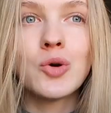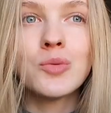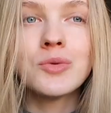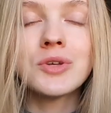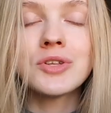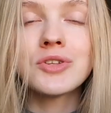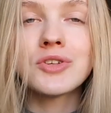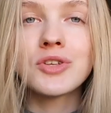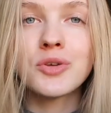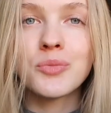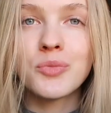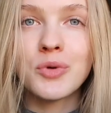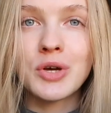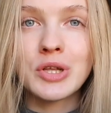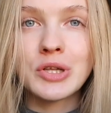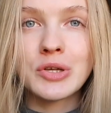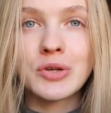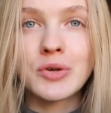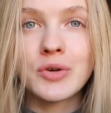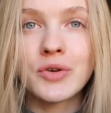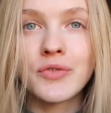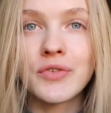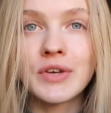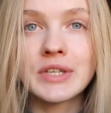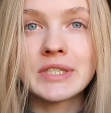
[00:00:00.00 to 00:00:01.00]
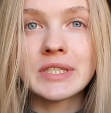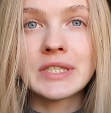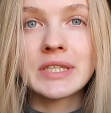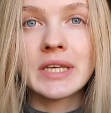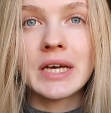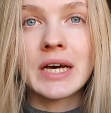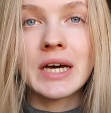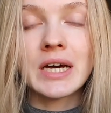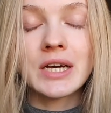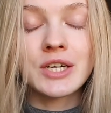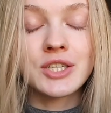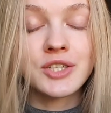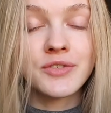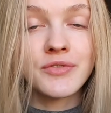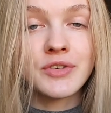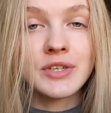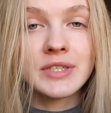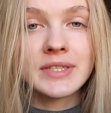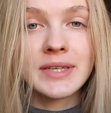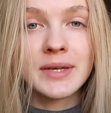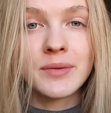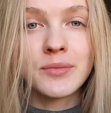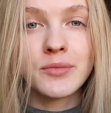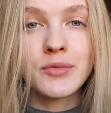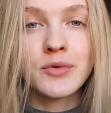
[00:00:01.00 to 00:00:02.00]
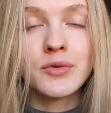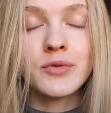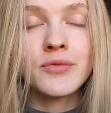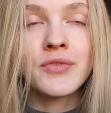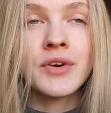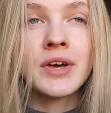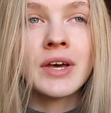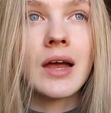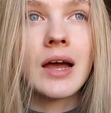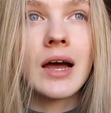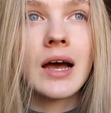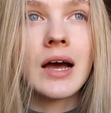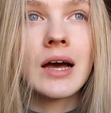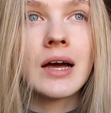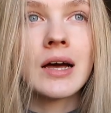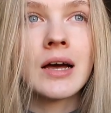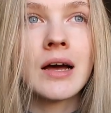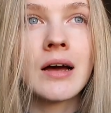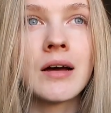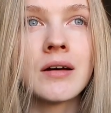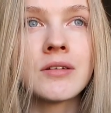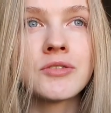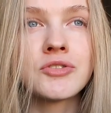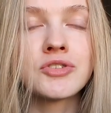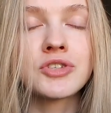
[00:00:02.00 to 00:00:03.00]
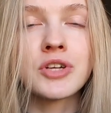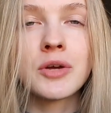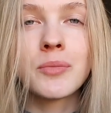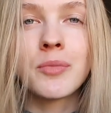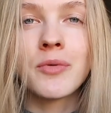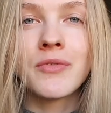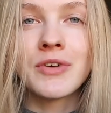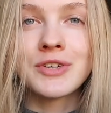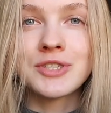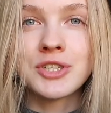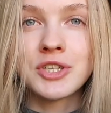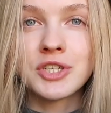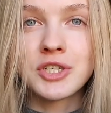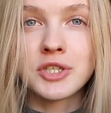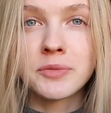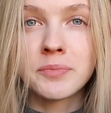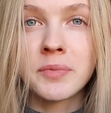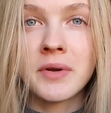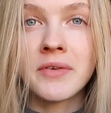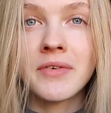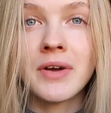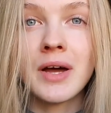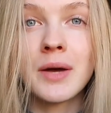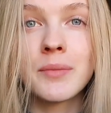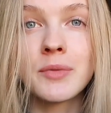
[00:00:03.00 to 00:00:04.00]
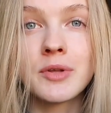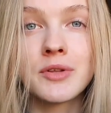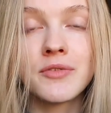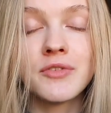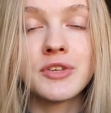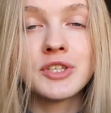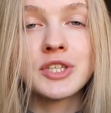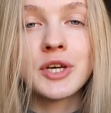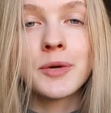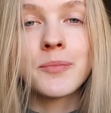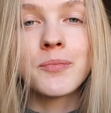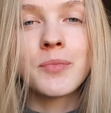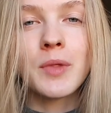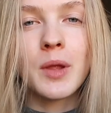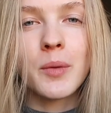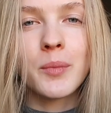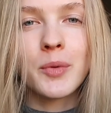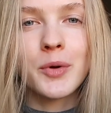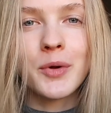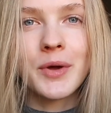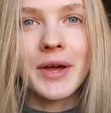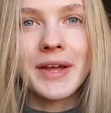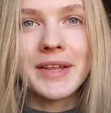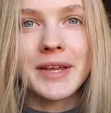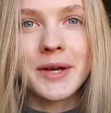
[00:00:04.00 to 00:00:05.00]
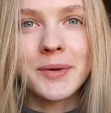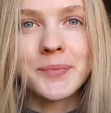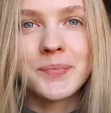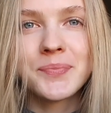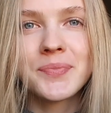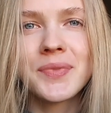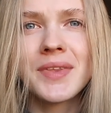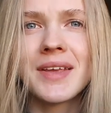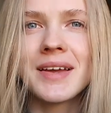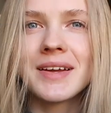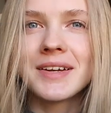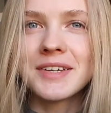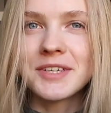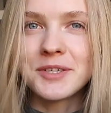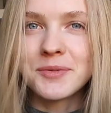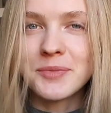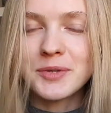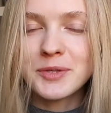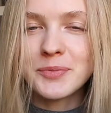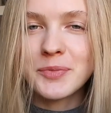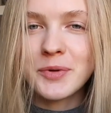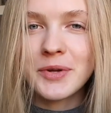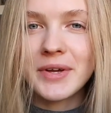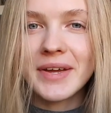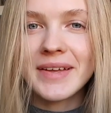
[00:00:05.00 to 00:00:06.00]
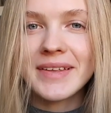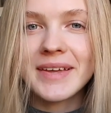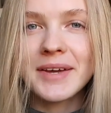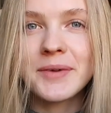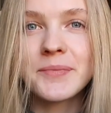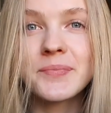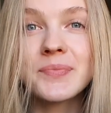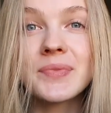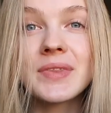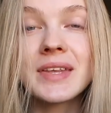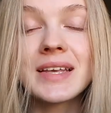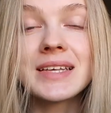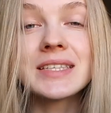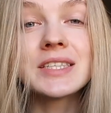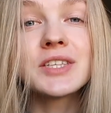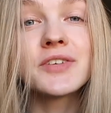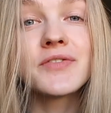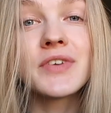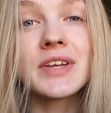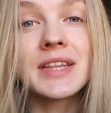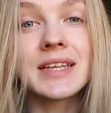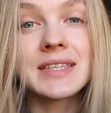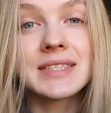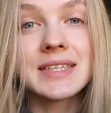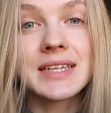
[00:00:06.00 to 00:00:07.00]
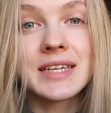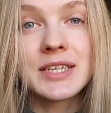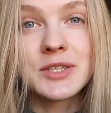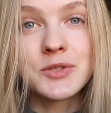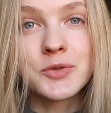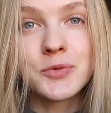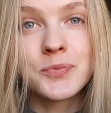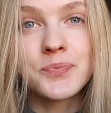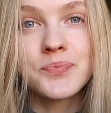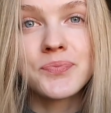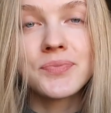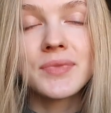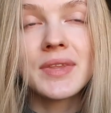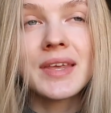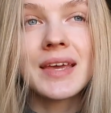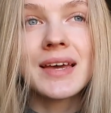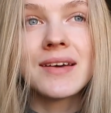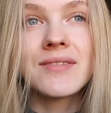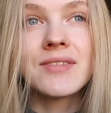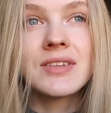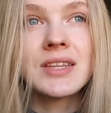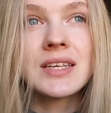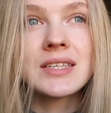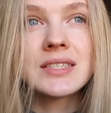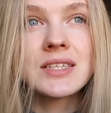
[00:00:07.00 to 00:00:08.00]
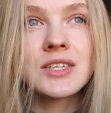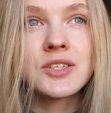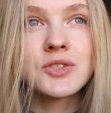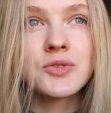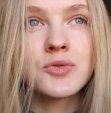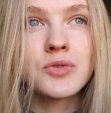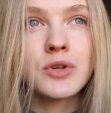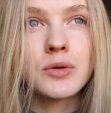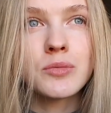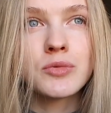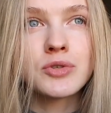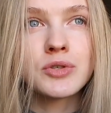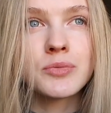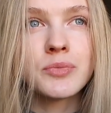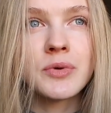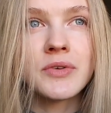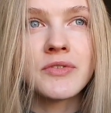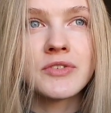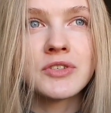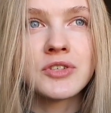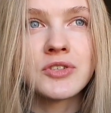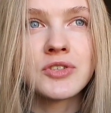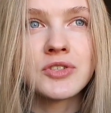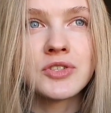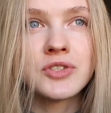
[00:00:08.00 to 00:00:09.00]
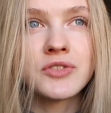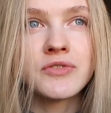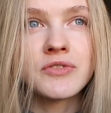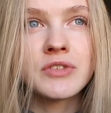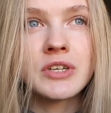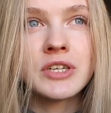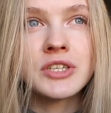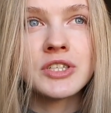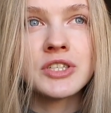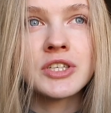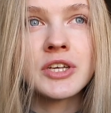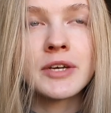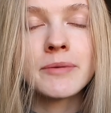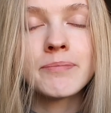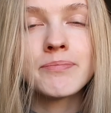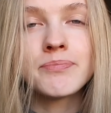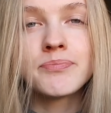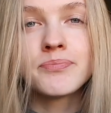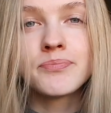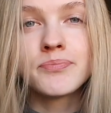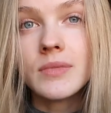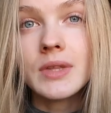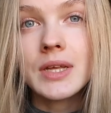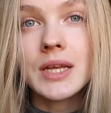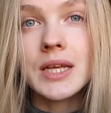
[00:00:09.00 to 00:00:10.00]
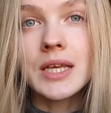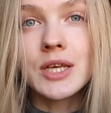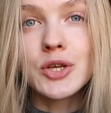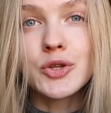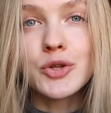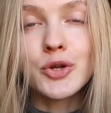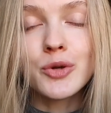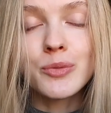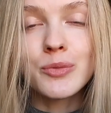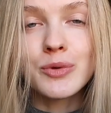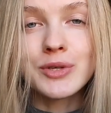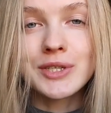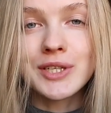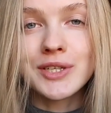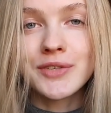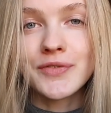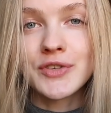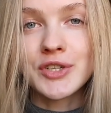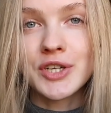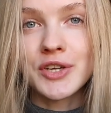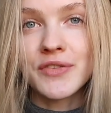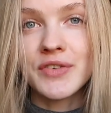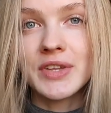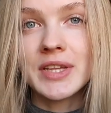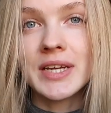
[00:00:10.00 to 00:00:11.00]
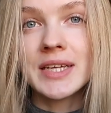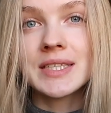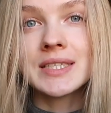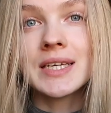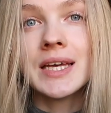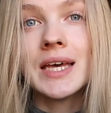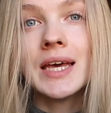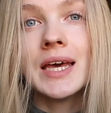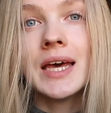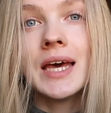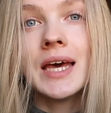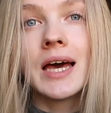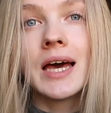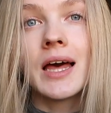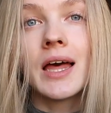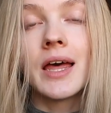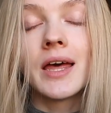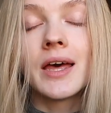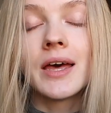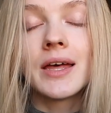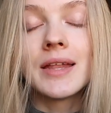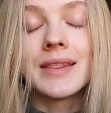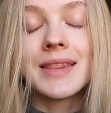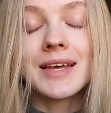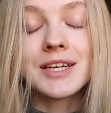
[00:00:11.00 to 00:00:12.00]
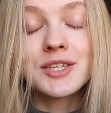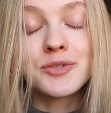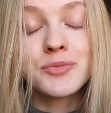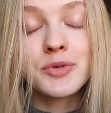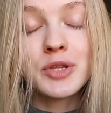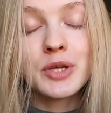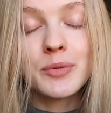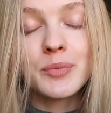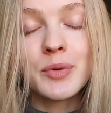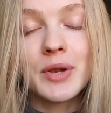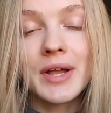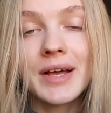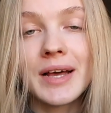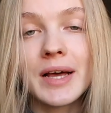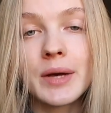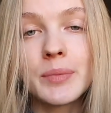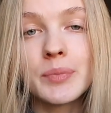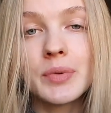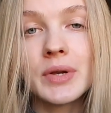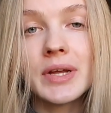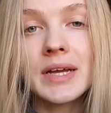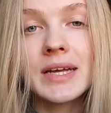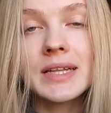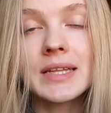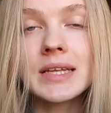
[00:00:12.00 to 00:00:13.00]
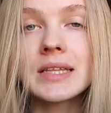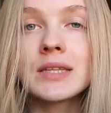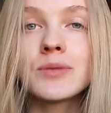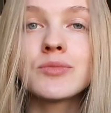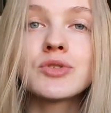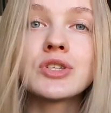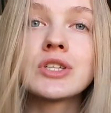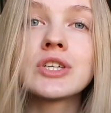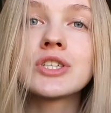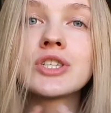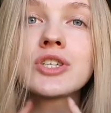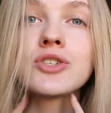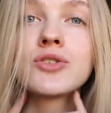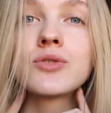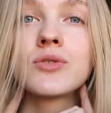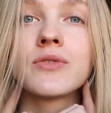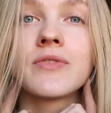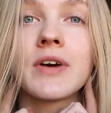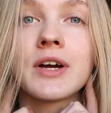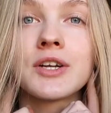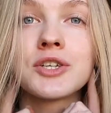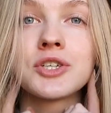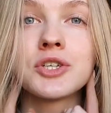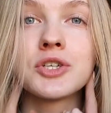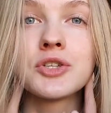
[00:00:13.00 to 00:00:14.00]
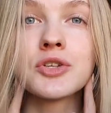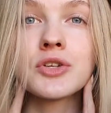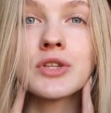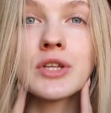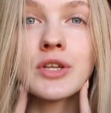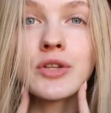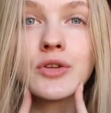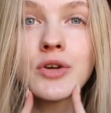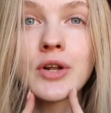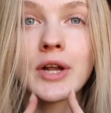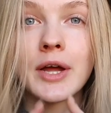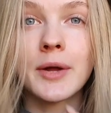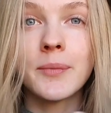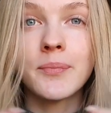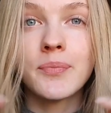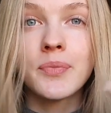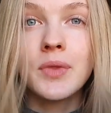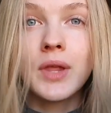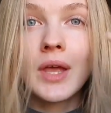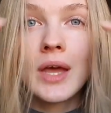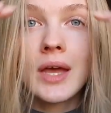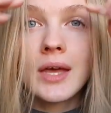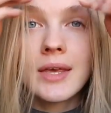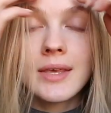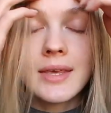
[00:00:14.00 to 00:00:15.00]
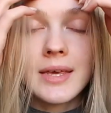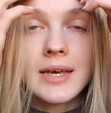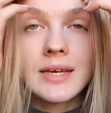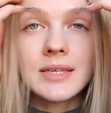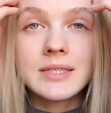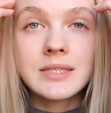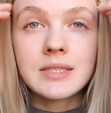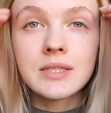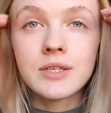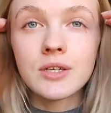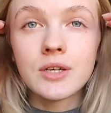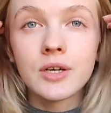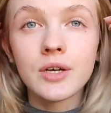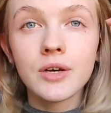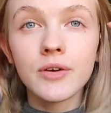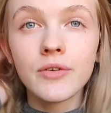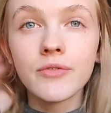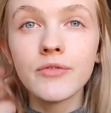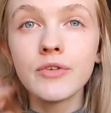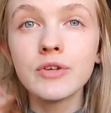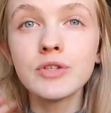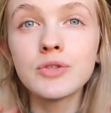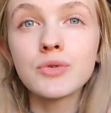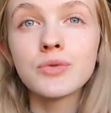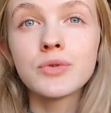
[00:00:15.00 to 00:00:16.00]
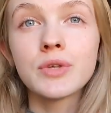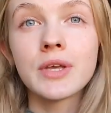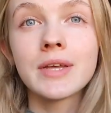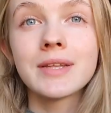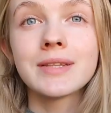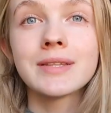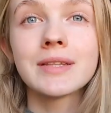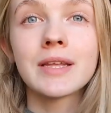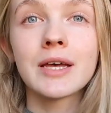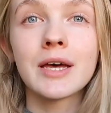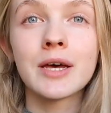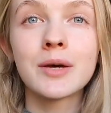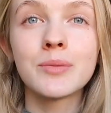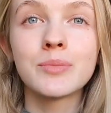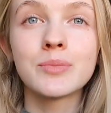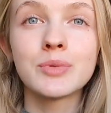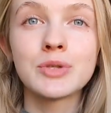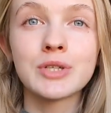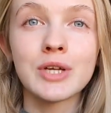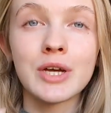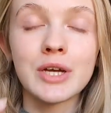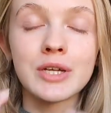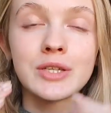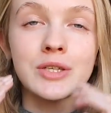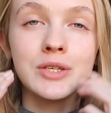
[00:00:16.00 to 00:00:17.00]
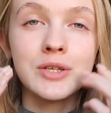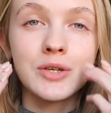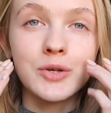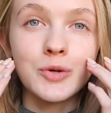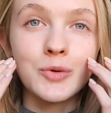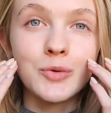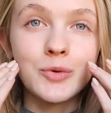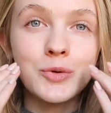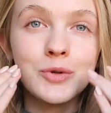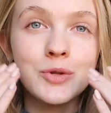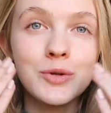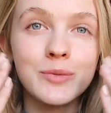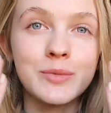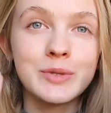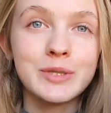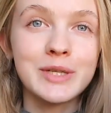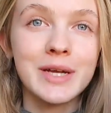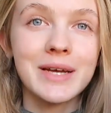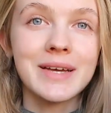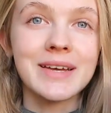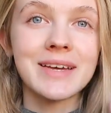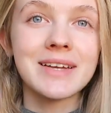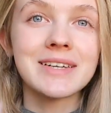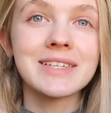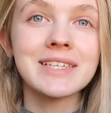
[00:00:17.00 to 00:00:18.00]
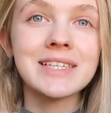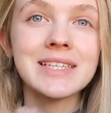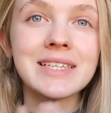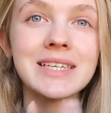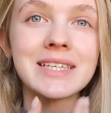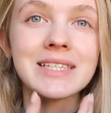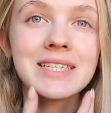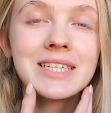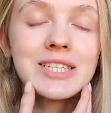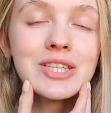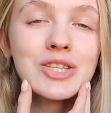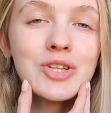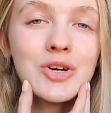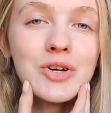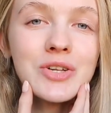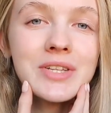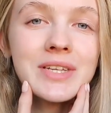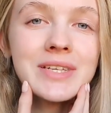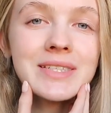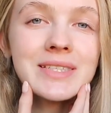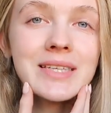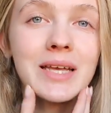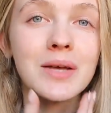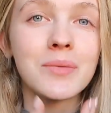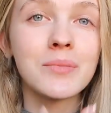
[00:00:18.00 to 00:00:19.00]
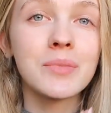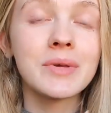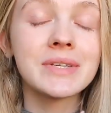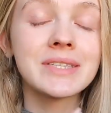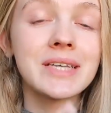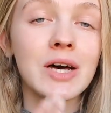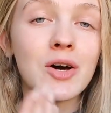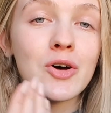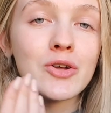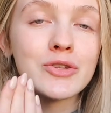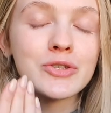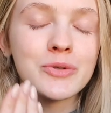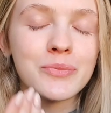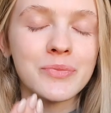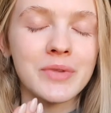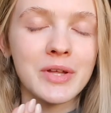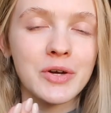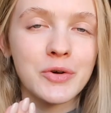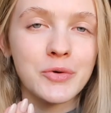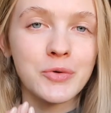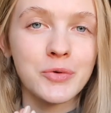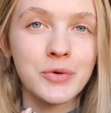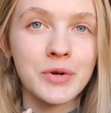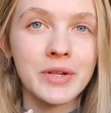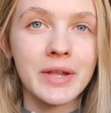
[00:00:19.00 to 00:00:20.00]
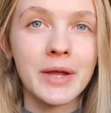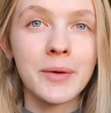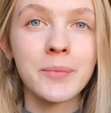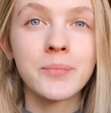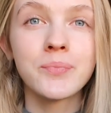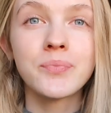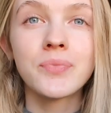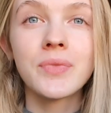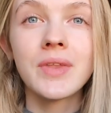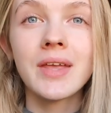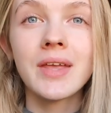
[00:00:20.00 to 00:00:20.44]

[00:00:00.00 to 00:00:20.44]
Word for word: U mnie to nie była tylko kwestia krzywych zębów, a troszkę poważniejsza sprawa, a mianowicie progenia. Czym jest progenia? Jest to wada zgryzu. Wada zgryzu, która może pojawić się dosyć wcześnie, i którą już zazwyczaj widać. E, na czym ona polega? Polega na tym, że nasze żuchwa, czyli to na dole, jest e, wysunięte przed górną szczękę, czyli nasze dolne zęby zachodzą na górne.